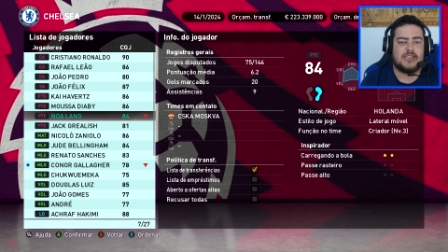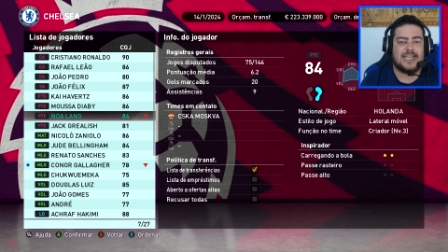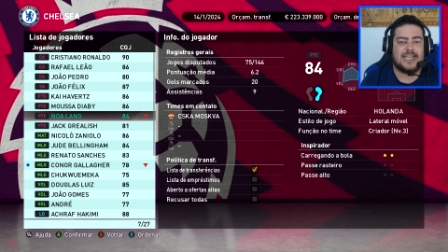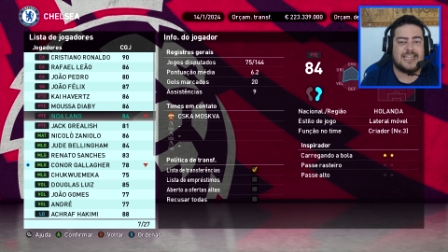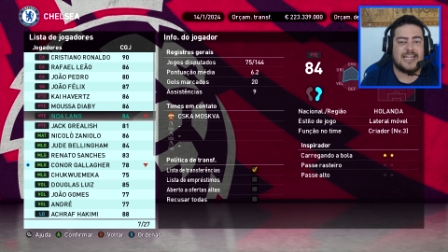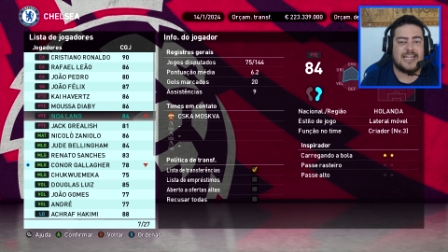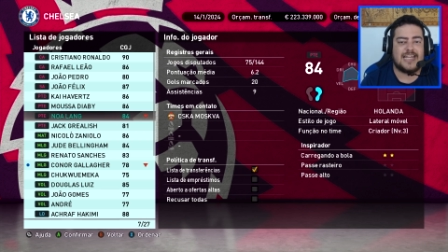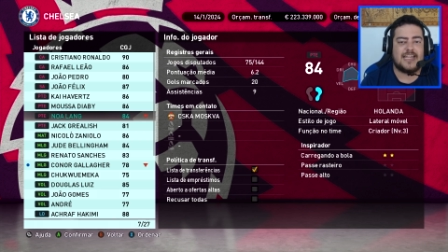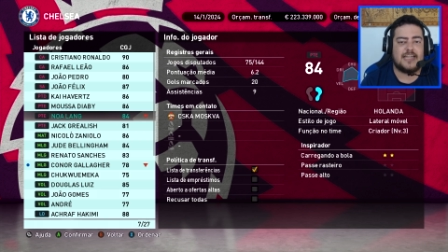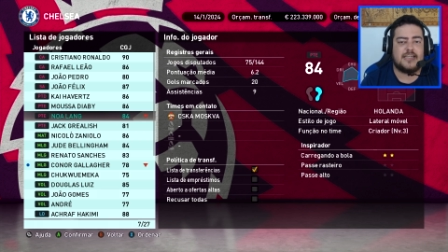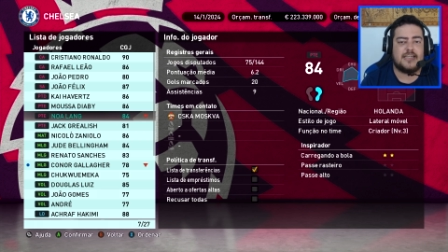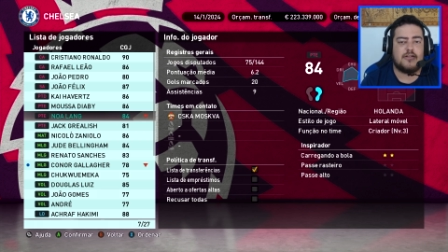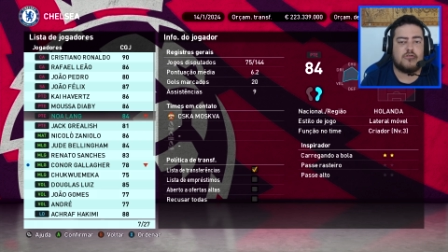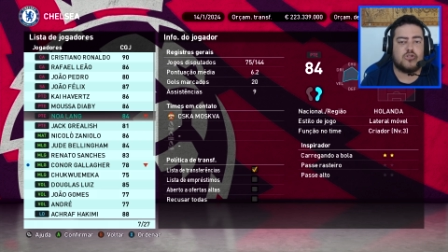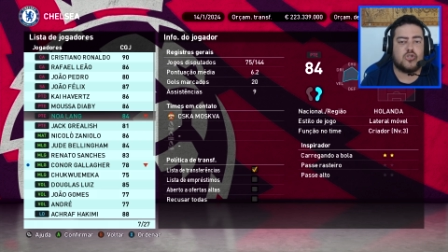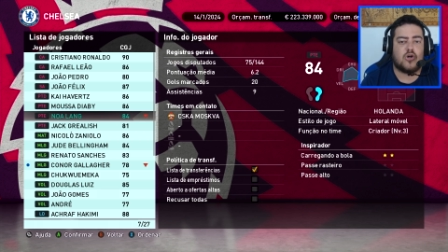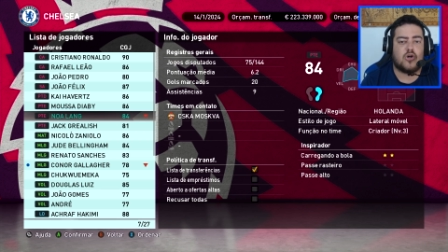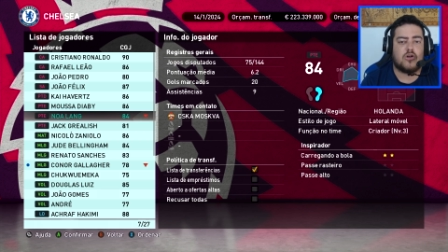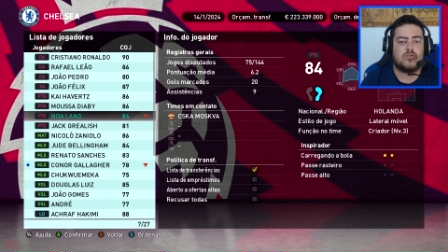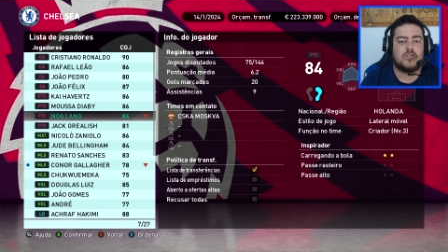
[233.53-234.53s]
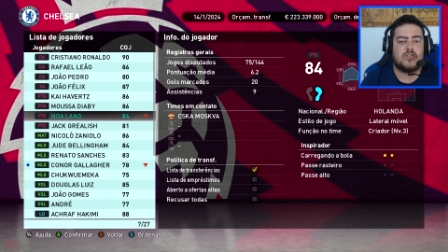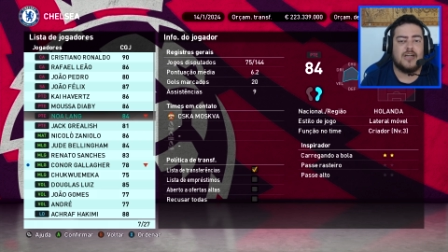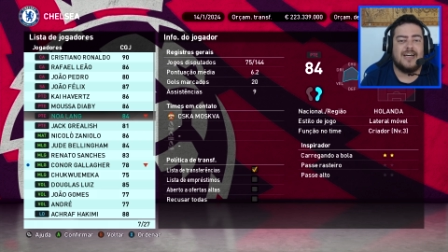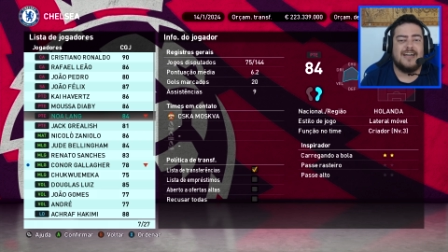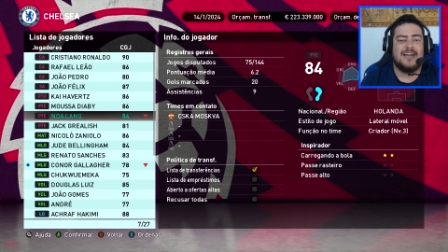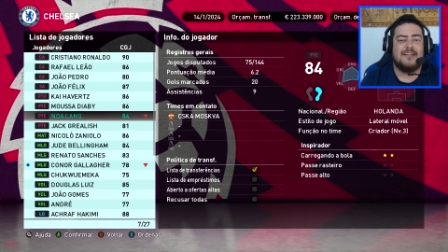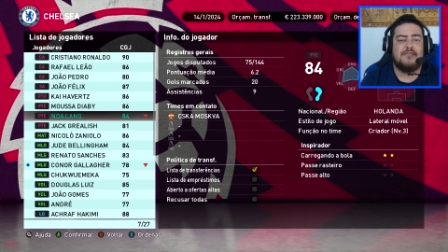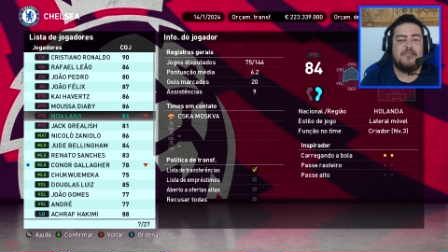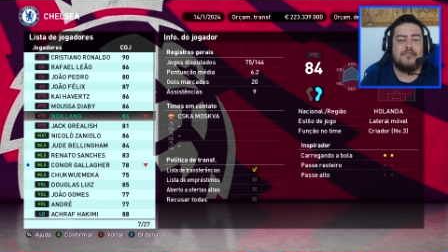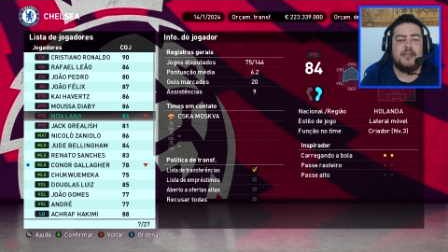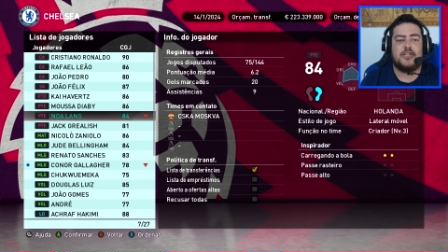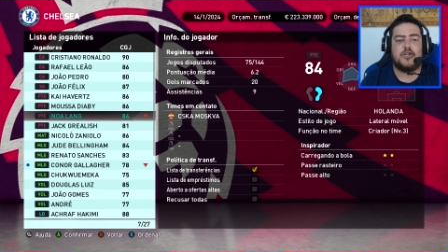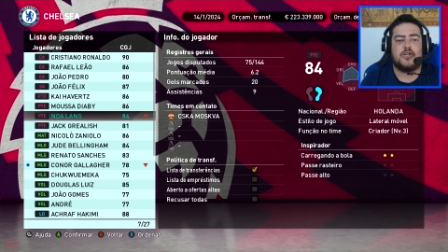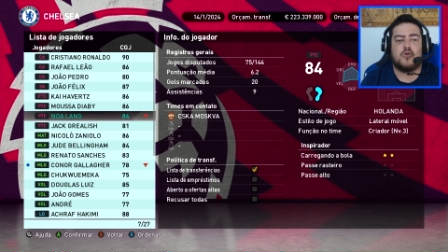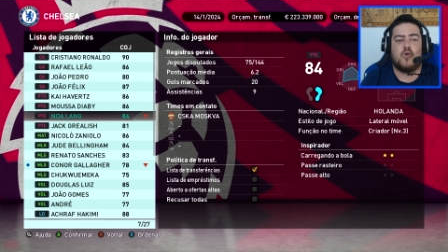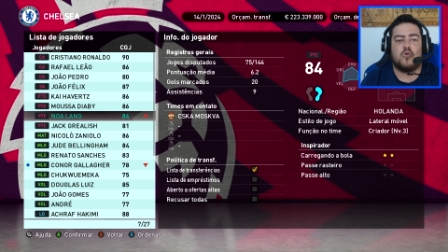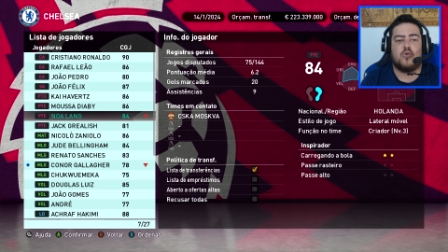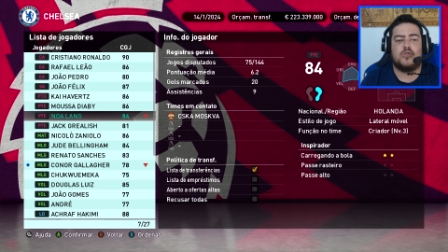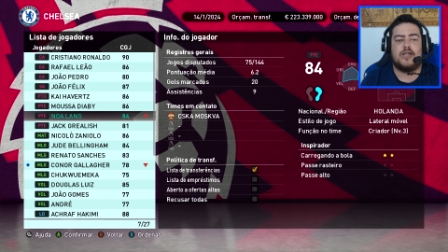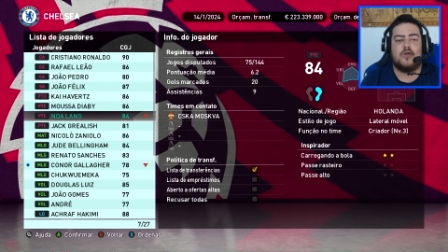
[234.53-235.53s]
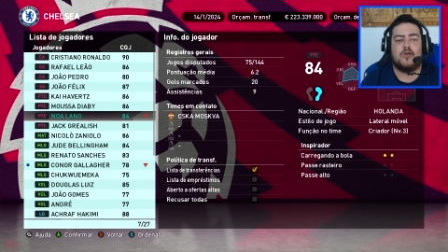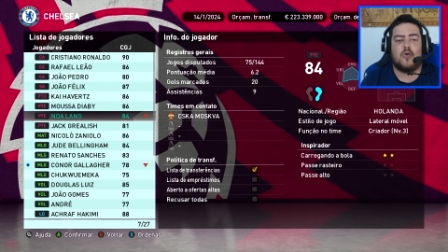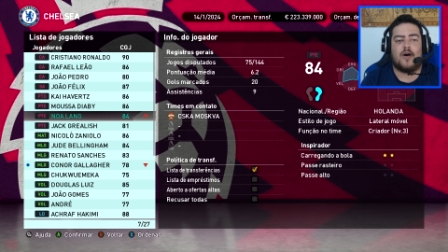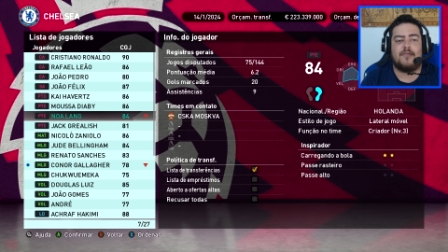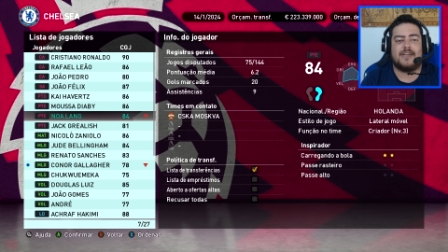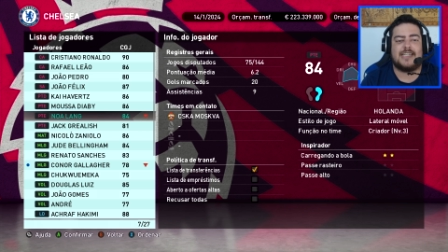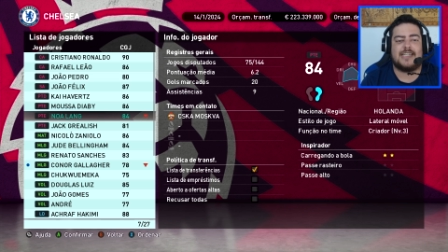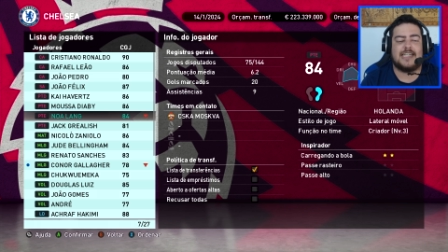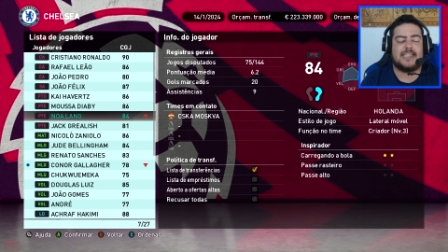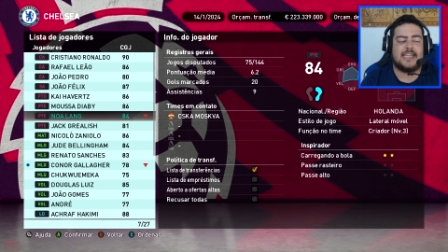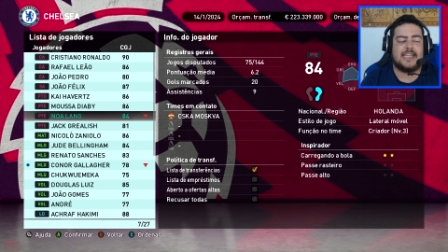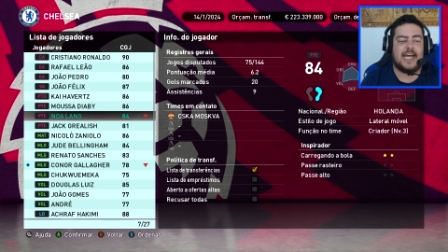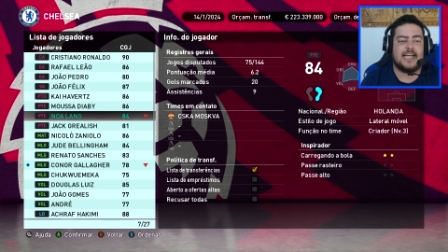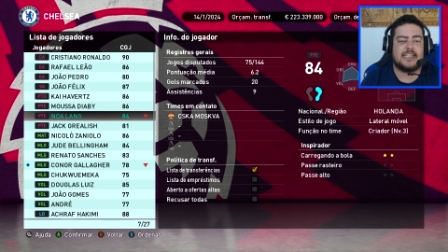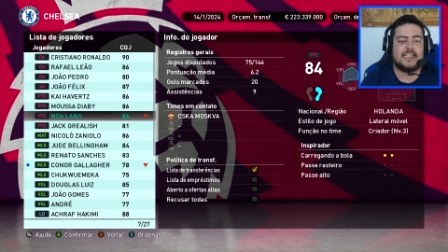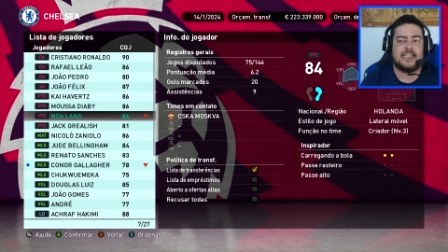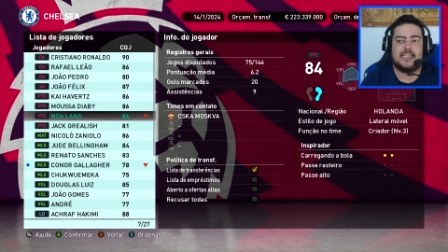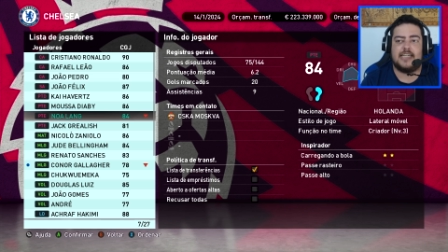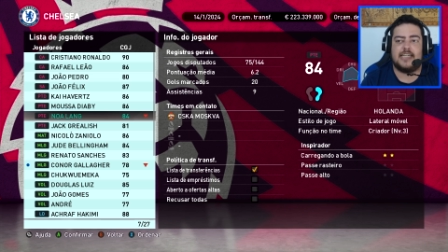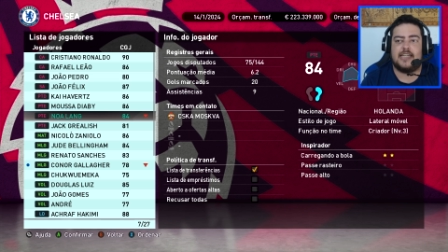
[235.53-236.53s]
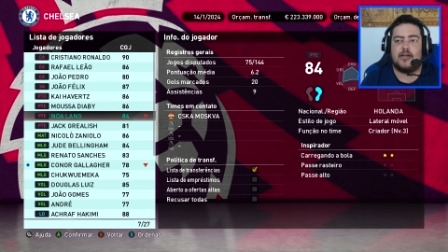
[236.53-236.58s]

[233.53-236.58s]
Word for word: ó, 75 jogos, 20 gols e 9 assistências.